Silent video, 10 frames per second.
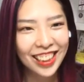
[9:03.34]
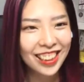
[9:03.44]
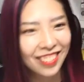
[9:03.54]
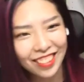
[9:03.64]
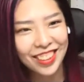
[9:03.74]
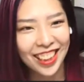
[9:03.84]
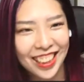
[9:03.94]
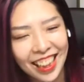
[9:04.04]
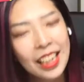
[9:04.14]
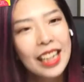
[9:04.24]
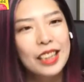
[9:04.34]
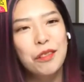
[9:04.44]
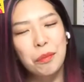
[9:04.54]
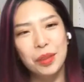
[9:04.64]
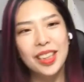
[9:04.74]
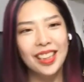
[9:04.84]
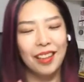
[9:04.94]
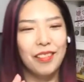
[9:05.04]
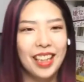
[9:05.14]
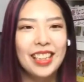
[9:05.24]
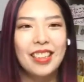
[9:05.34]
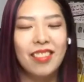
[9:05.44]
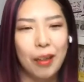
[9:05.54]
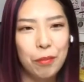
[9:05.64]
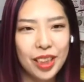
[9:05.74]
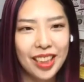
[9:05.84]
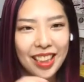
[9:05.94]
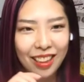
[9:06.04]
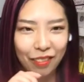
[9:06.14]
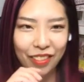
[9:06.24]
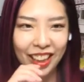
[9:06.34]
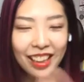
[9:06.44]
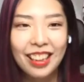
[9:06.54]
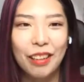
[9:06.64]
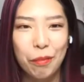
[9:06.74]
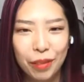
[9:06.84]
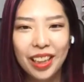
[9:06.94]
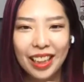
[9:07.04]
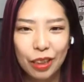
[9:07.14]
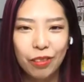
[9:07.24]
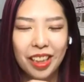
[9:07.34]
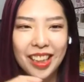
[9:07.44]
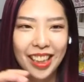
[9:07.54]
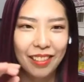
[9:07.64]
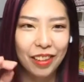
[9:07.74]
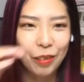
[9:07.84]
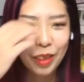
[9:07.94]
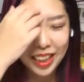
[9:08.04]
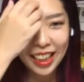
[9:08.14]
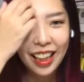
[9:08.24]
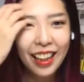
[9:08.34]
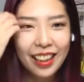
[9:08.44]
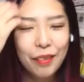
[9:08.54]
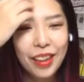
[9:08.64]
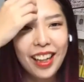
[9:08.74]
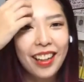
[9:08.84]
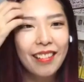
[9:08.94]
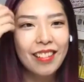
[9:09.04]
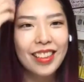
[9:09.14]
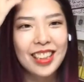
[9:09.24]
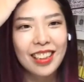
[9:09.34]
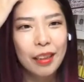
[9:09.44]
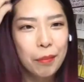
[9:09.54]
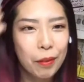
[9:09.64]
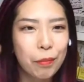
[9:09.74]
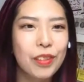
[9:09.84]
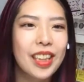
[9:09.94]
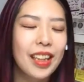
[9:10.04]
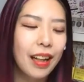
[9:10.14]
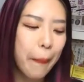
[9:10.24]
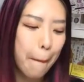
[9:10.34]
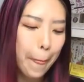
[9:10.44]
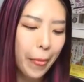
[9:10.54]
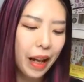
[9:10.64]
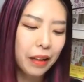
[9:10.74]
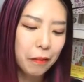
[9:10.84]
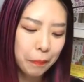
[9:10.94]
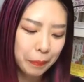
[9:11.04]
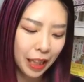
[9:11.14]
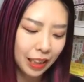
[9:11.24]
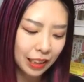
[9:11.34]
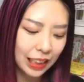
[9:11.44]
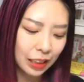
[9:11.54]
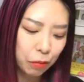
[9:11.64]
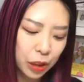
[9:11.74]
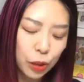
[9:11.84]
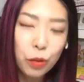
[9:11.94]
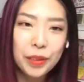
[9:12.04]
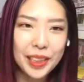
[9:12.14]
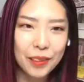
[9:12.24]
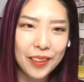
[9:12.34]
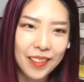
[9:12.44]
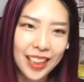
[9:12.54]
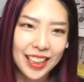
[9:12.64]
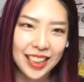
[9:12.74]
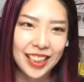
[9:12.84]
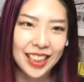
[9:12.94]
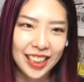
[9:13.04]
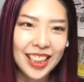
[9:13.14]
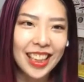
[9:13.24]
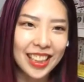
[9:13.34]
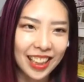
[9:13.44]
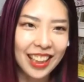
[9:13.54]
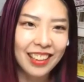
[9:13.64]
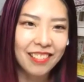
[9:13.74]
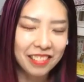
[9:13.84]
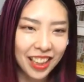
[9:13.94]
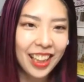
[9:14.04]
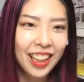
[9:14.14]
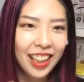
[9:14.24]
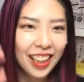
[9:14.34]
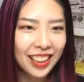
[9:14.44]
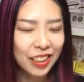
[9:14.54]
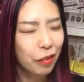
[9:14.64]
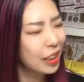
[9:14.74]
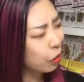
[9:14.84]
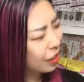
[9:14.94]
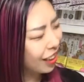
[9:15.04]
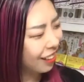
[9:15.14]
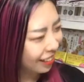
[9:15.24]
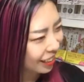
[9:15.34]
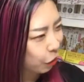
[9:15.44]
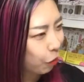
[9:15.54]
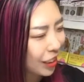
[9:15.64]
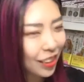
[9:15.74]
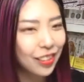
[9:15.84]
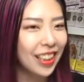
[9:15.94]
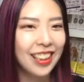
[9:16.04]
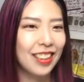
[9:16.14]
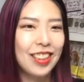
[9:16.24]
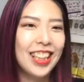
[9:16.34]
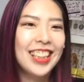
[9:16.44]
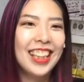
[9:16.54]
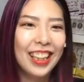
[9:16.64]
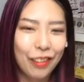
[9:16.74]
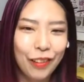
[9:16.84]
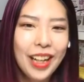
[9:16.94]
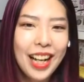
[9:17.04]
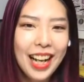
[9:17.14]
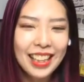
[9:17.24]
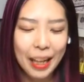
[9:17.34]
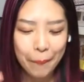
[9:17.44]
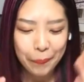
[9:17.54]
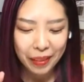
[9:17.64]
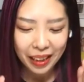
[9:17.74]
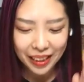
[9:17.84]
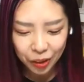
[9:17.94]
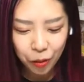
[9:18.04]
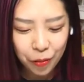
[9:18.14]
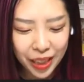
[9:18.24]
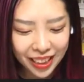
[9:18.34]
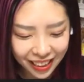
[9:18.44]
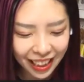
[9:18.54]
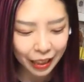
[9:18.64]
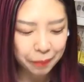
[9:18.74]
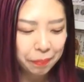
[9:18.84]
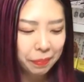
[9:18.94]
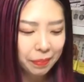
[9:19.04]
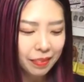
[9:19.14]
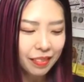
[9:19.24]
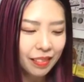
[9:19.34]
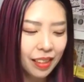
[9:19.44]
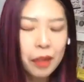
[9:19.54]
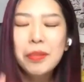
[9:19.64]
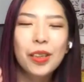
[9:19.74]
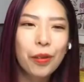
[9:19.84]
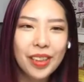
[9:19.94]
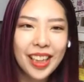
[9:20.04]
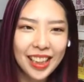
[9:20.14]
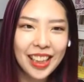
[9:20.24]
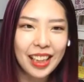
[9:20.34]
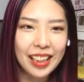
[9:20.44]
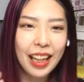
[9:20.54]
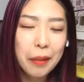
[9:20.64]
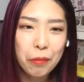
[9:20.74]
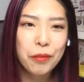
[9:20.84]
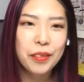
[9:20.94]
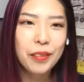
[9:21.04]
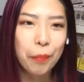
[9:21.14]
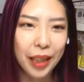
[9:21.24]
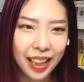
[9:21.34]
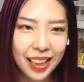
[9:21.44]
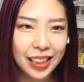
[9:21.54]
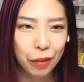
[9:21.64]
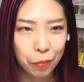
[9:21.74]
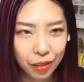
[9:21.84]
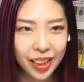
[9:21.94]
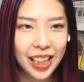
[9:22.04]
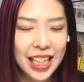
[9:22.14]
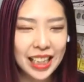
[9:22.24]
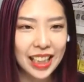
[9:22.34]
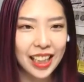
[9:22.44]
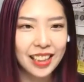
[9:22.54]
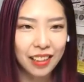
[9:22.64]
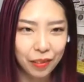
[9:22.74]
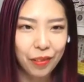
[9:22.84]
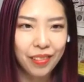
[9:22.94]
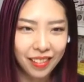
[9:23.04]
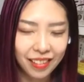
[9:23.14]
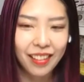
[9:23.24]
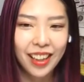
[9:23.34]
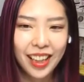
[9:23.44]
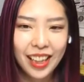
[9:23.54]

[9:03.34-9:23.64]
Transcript: してないのかみたいな、ちょっと物議をね、一瞬醸し出したことがあったと思うわけ、小学生の時とかに。でも、あれは私は今思うにね、あの、あれってすごい昭和初期の話じゃないですか、結局ね。昭和初期なんかな昭和中期なんかわかんないけど、昭和って、多分そんなに誰も服のバラエティを持ってない時代だったのよ。うん。